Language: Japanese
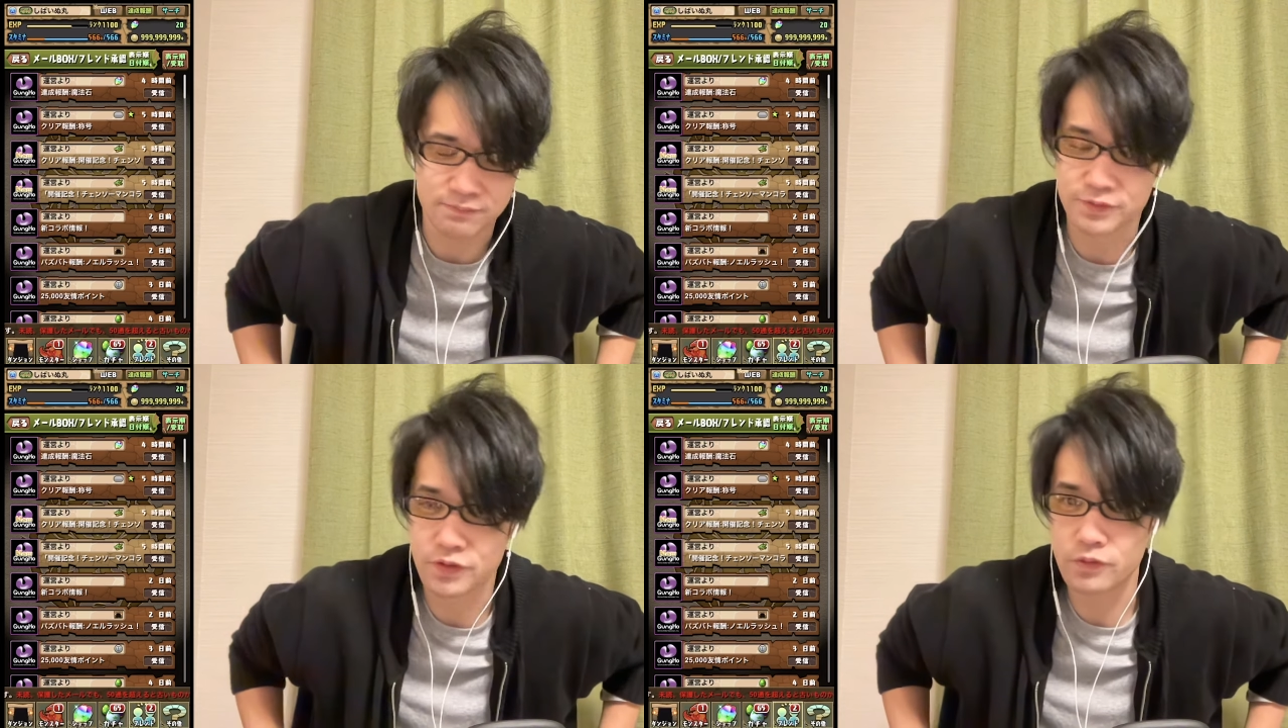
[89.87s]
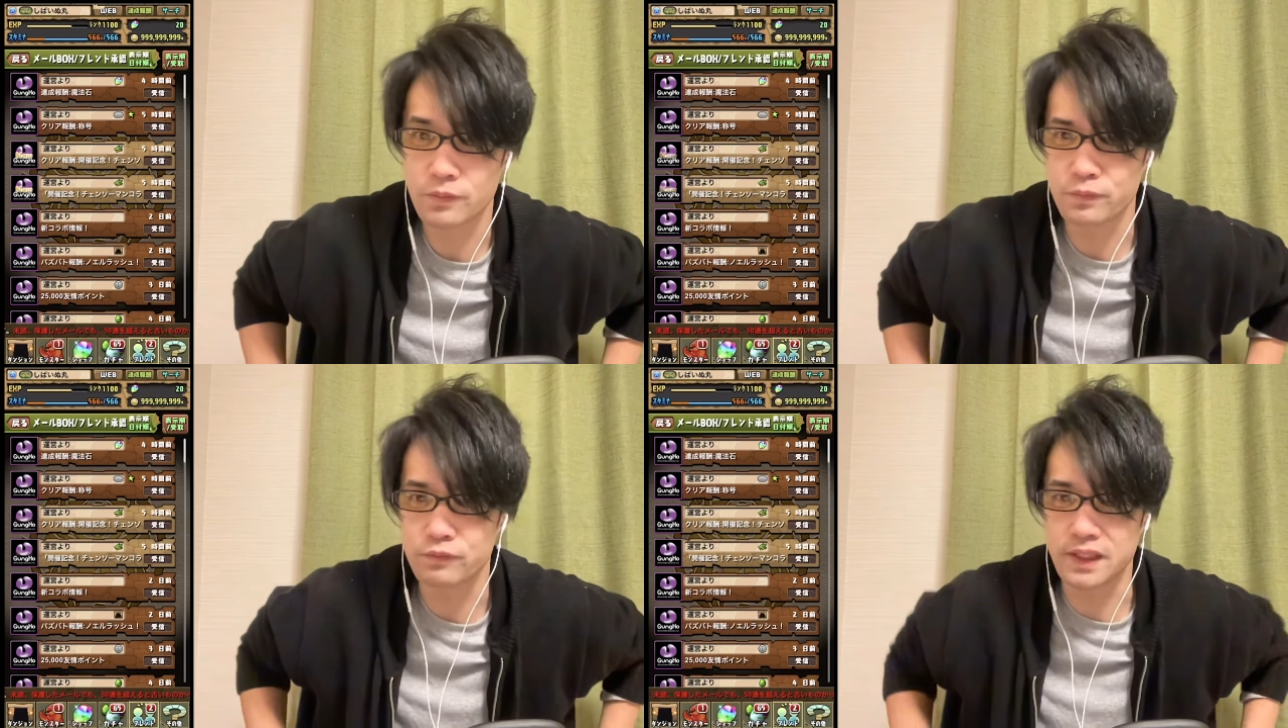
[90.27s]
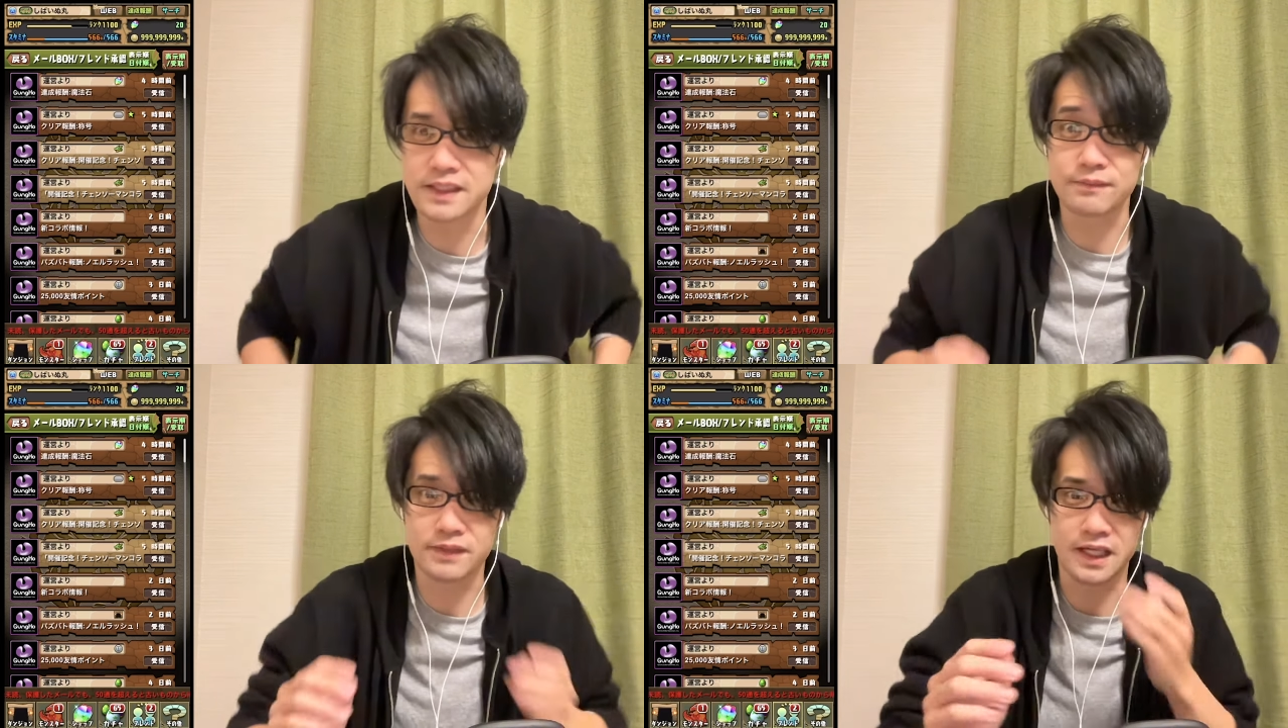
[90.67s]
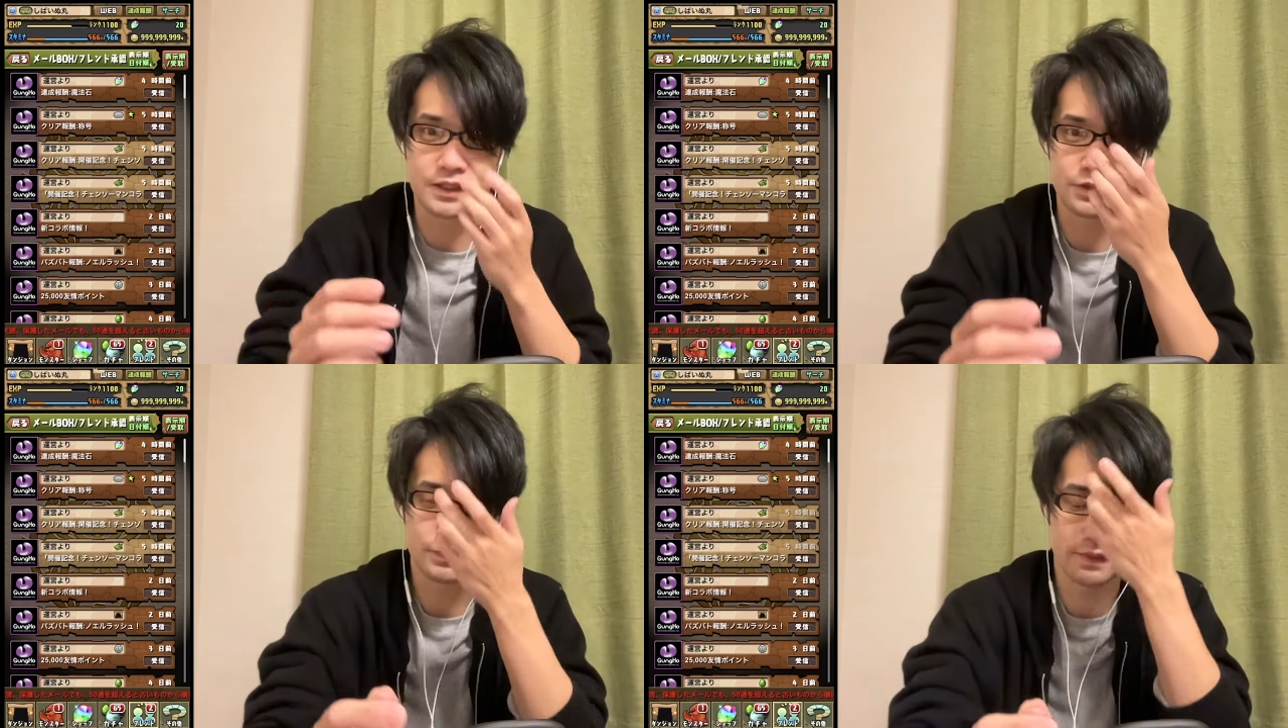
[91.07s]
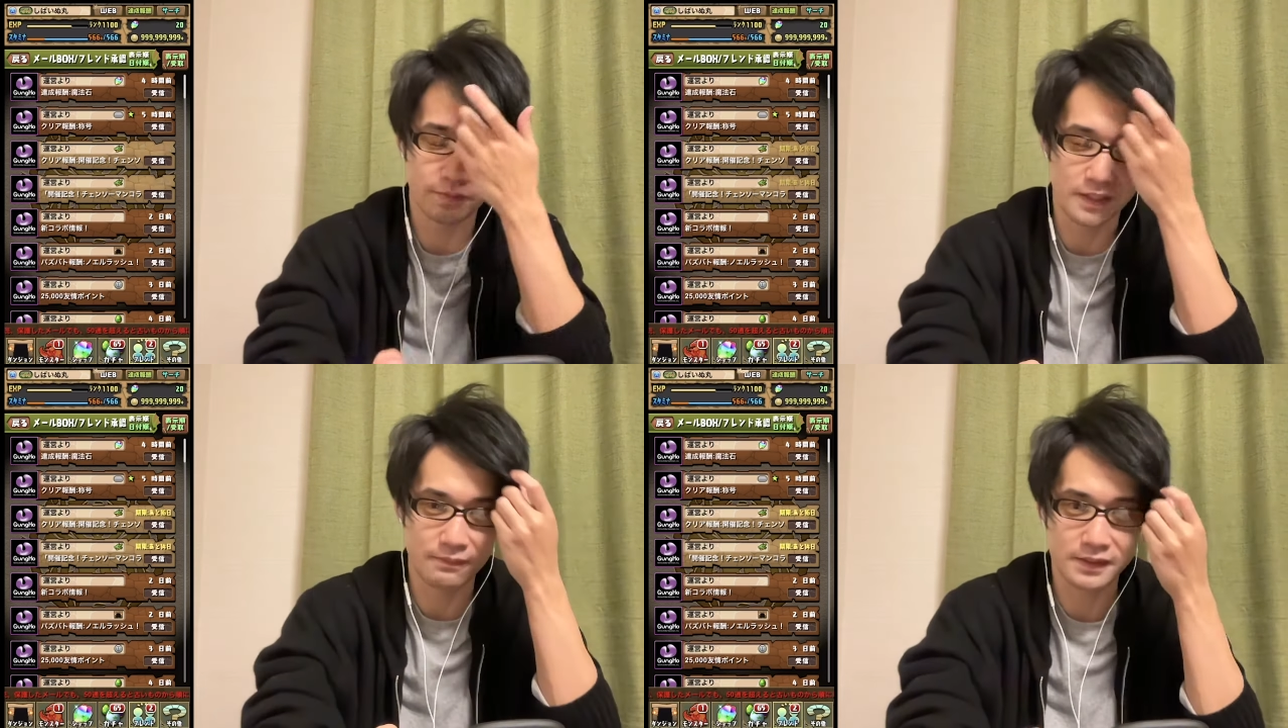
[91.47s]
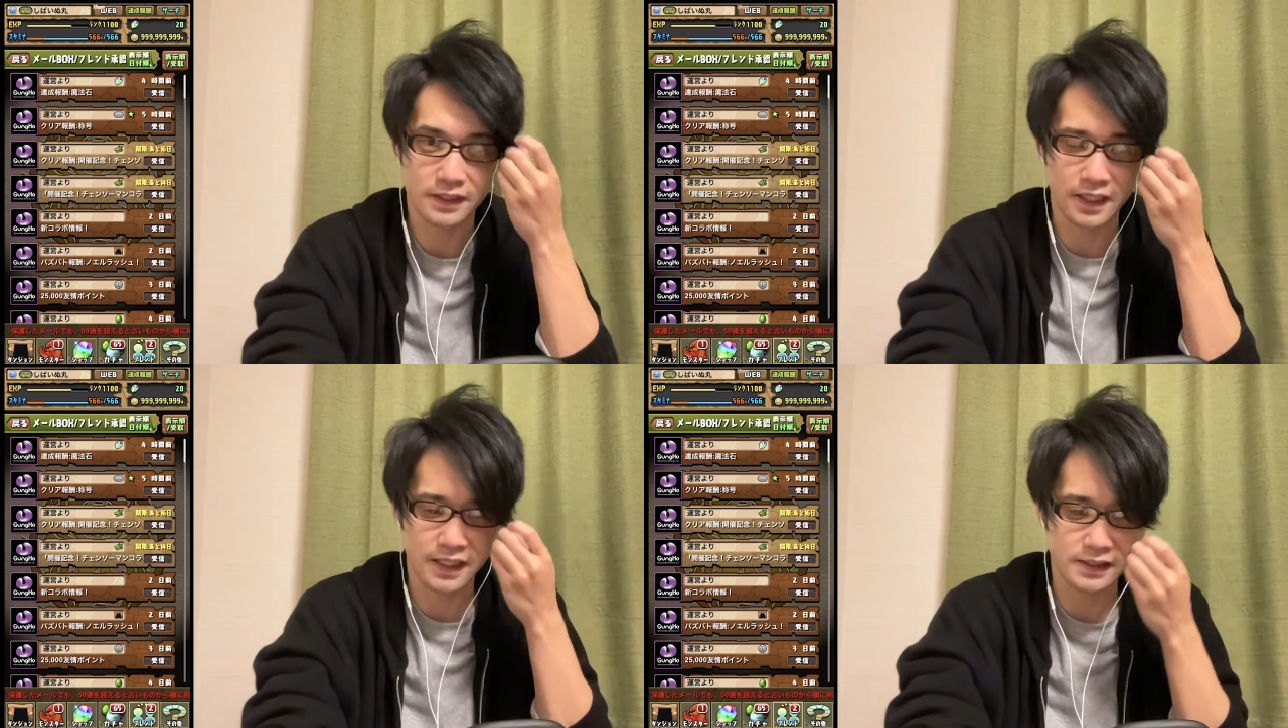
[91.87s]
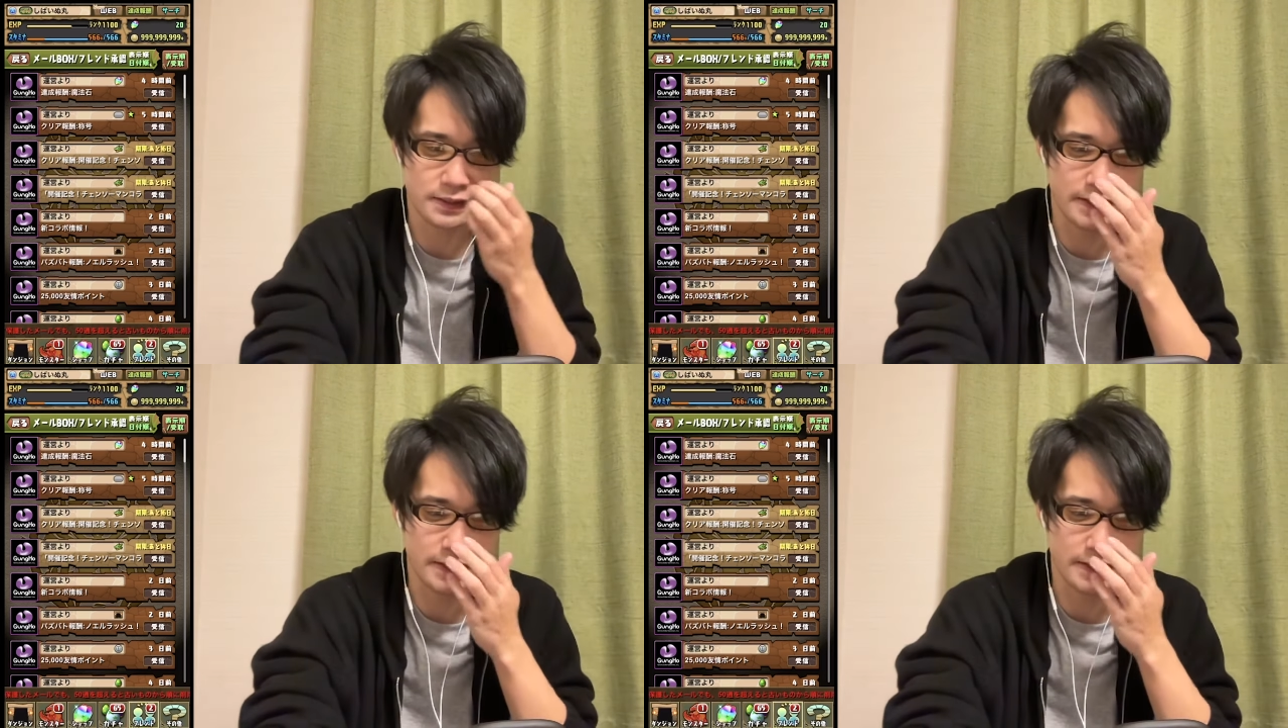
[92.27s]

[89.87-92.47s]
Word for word: 無料分はね、全部回収済みでございます。はい。